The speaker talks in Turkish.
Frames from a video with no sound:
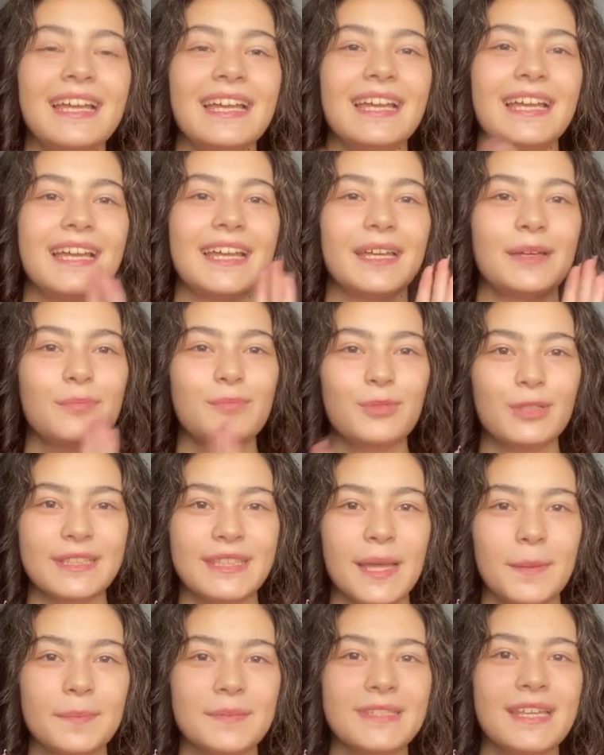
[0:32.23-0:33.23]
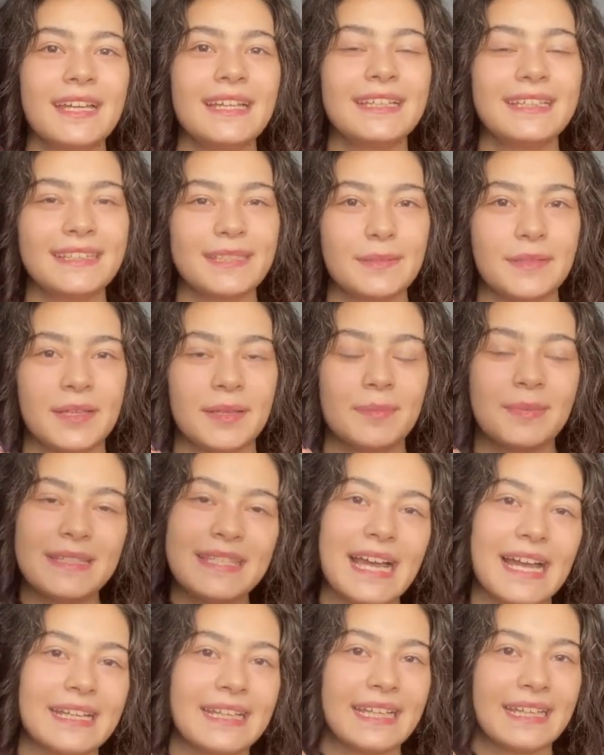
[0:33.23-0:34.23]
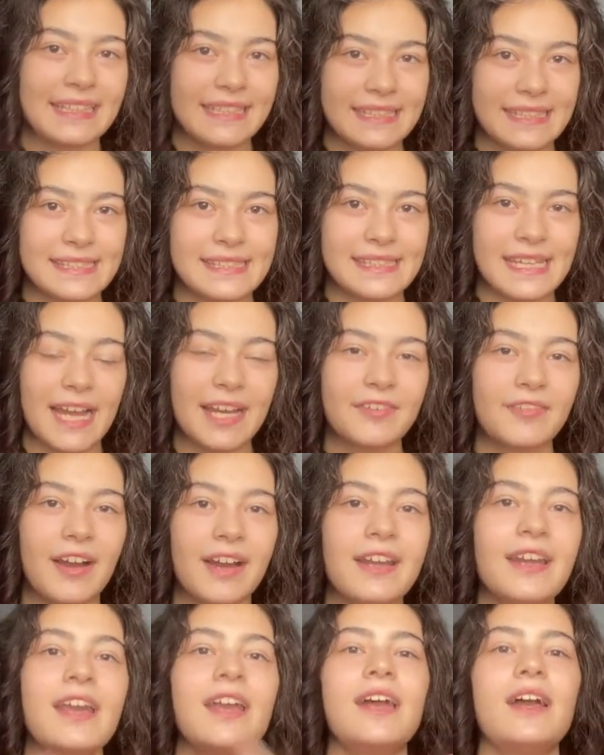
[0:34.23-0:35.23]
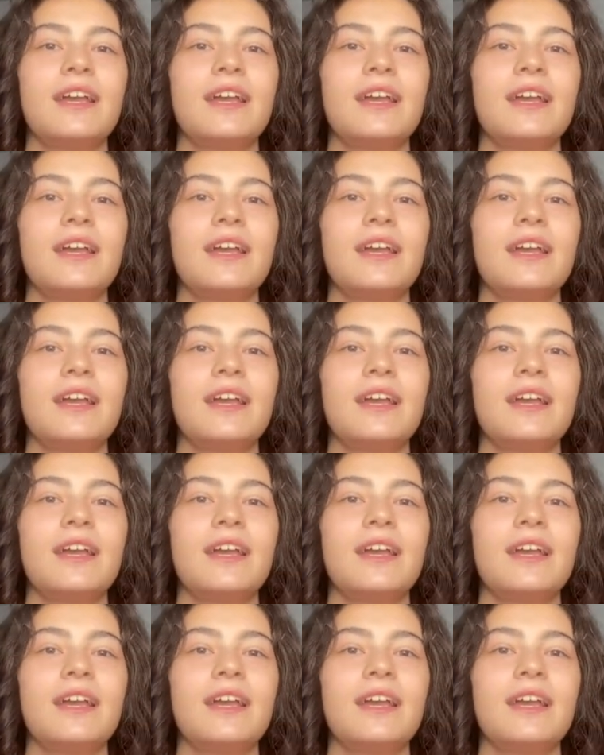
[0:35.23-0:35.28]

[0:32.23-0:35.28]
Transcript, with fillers: E, bu kitapta iki, e, bir tane ikizler var.